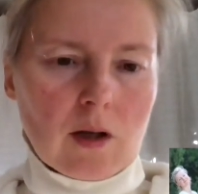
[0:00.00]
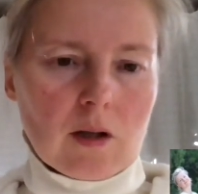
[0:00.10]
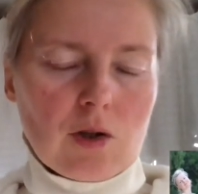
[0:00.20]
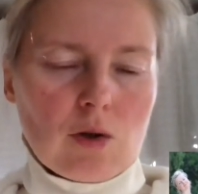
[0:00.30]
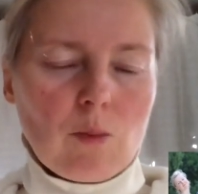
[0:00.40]

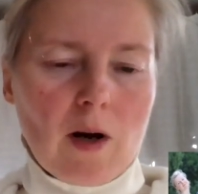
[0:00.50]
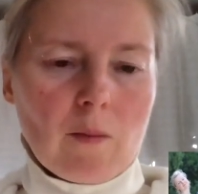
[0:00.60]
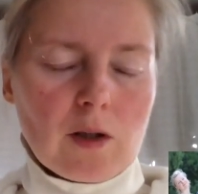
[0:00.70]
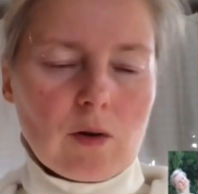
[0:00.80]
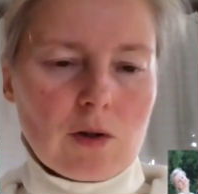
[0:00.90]
когда человек
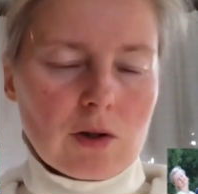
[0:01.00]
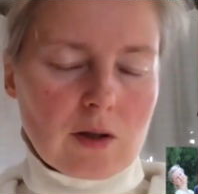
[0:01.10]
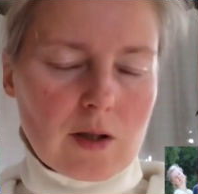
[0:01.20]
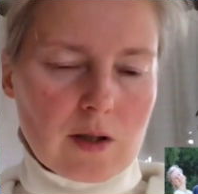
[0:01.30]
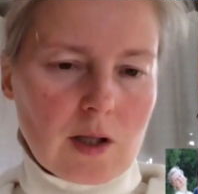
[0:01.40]
упрямо не хочет
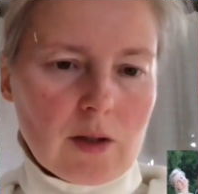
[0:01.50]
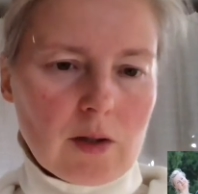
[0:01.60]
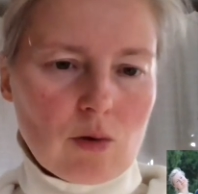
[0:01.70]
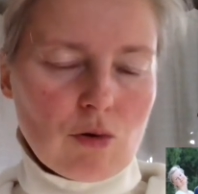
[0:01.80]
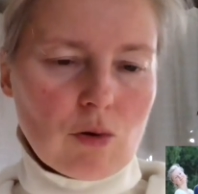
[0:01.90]

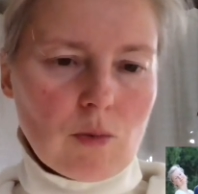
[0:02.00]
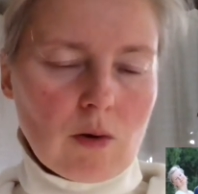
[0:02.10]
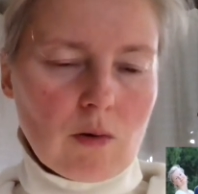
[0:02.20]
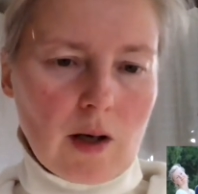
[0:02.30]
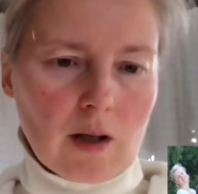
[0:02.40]
осознавать то, что ему
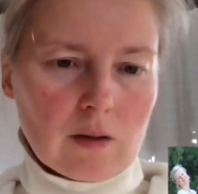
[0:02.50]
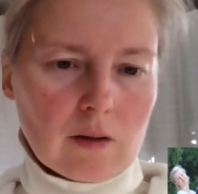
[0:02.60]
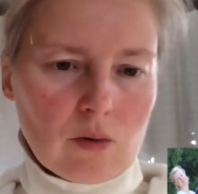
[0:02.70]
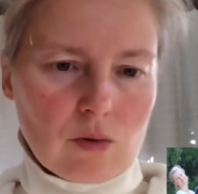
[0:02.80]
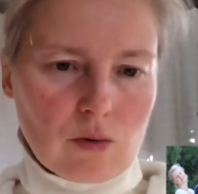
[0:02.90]
говорят.
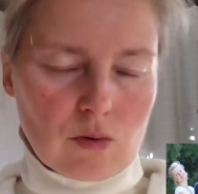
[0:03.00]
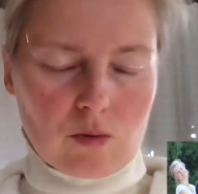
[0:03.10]
То есть,